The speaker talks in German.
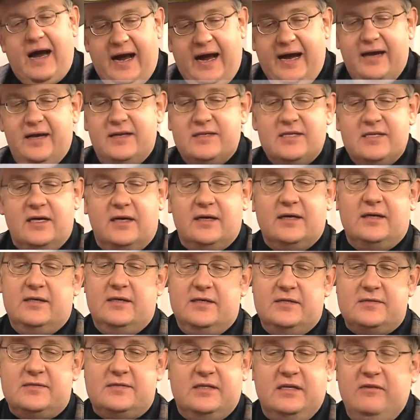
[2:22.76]
Eine Sache
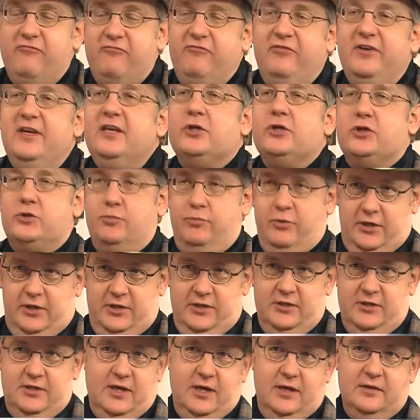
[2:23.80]
ist die
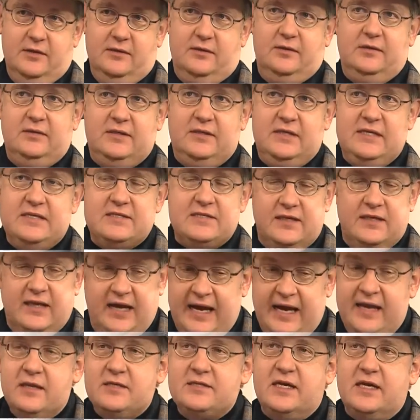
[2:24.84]
Widersprüchlichkeit. Die sind
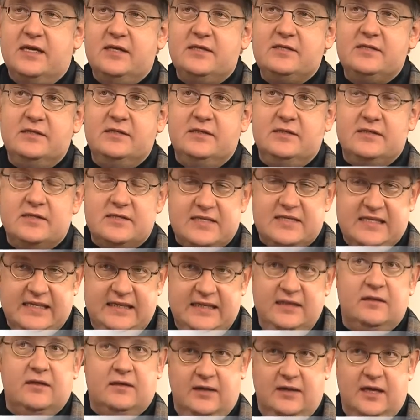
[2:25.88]
einerseits die, das
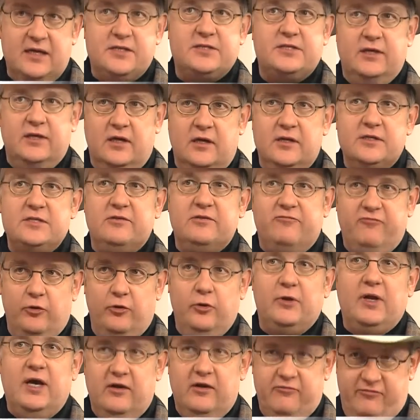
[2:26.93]
internationalste
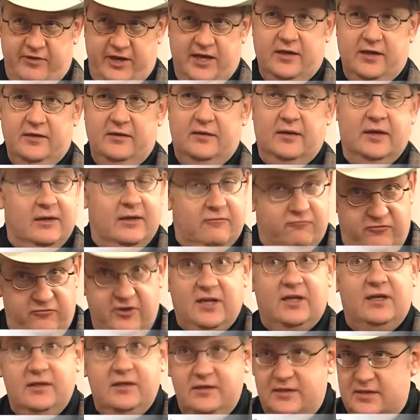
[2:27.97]
Volk auf Erden.
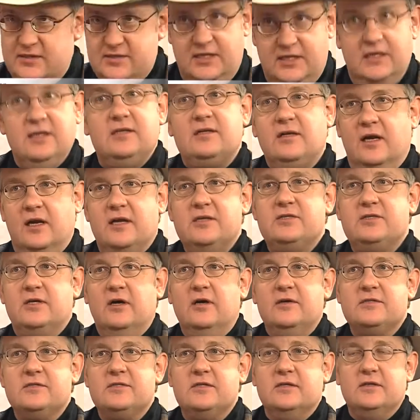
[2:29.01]
Wirklich das
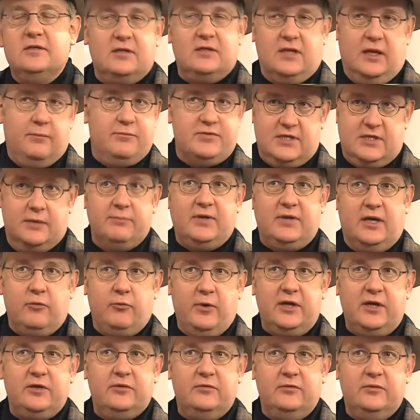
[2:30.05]
internationalste. Ich glaube, es gibt
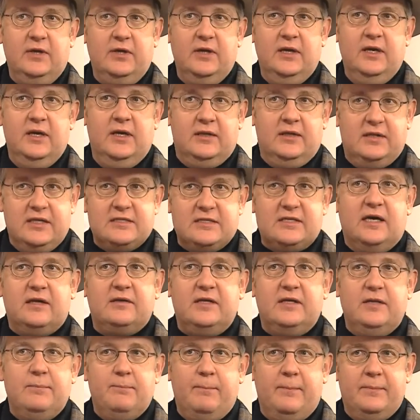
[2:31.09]
eine Rechnung, die
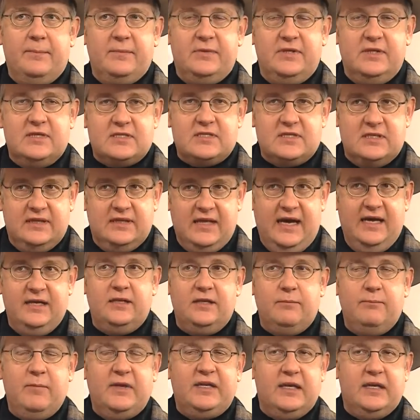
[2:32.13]
sagt, die, das
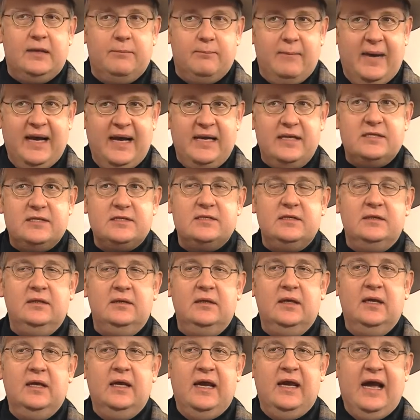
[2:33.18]
Land mit den
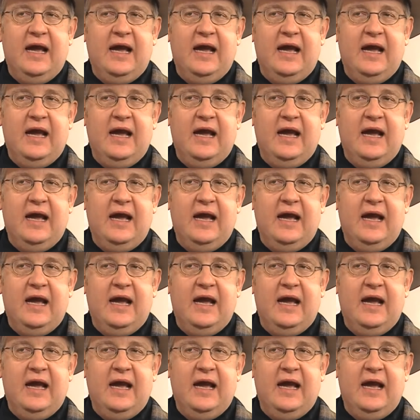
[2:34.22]
meisten